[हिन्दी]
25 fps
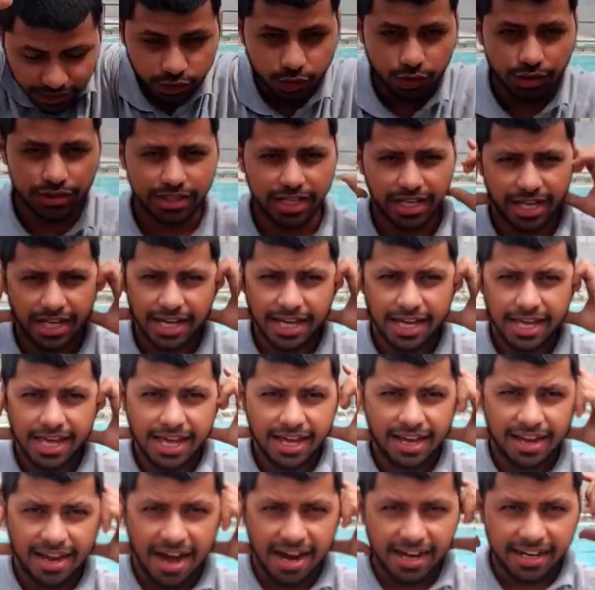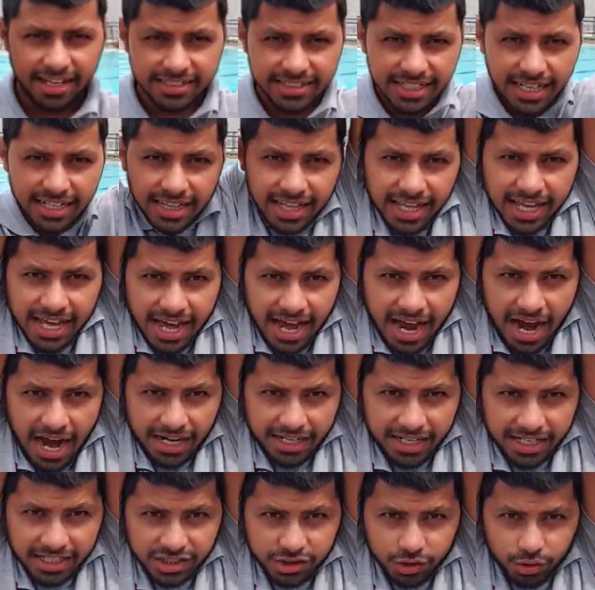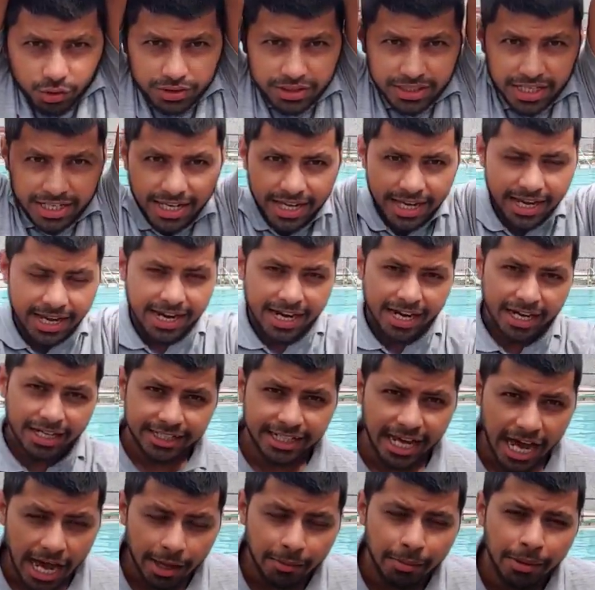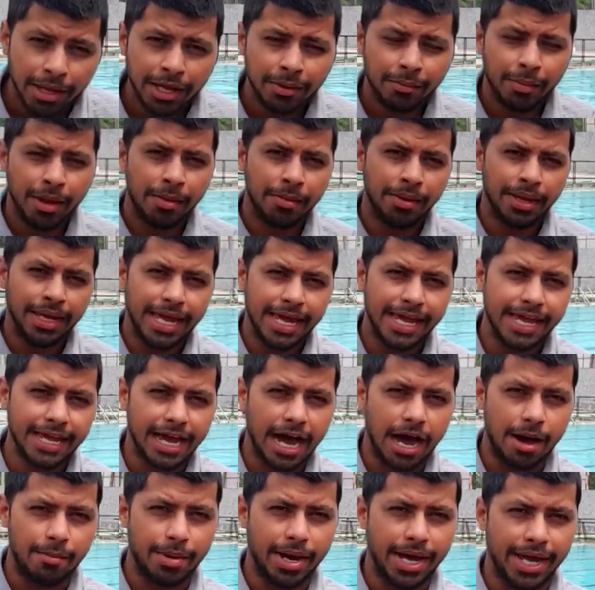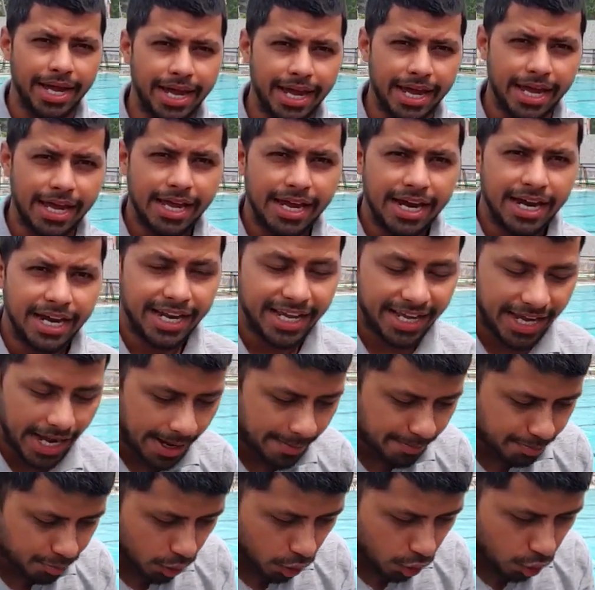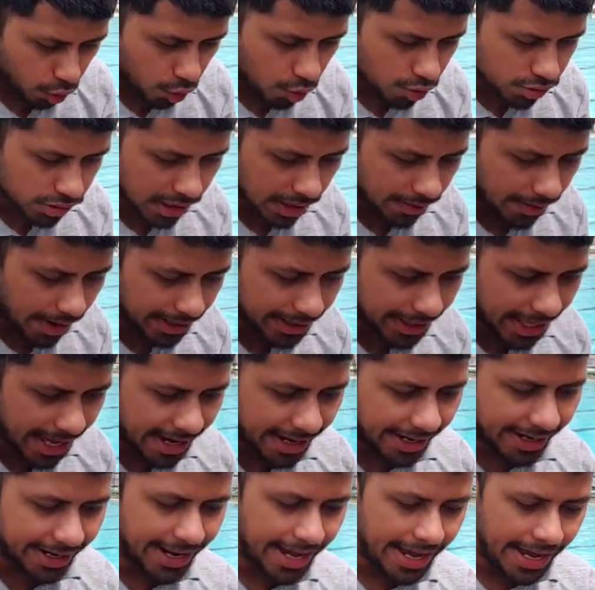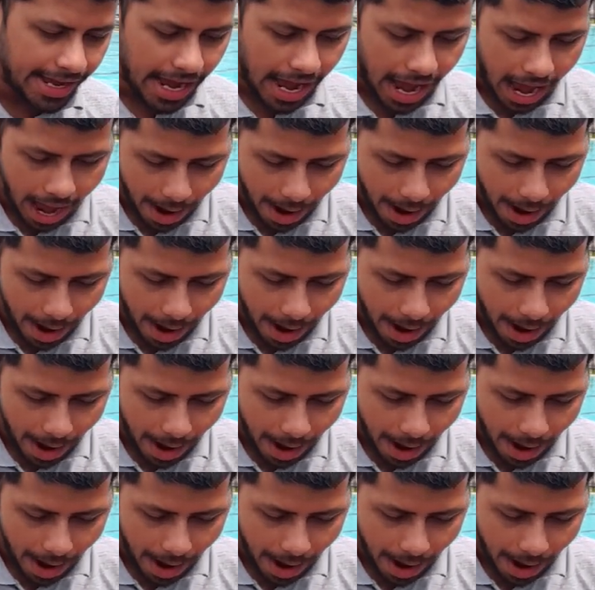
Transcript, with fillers: टच होने चाहिए कान के साथ हाथ टच होने चाहिए डाइविंग में भी यही काम आएंगे ठीक है उसके बाद क्या करना है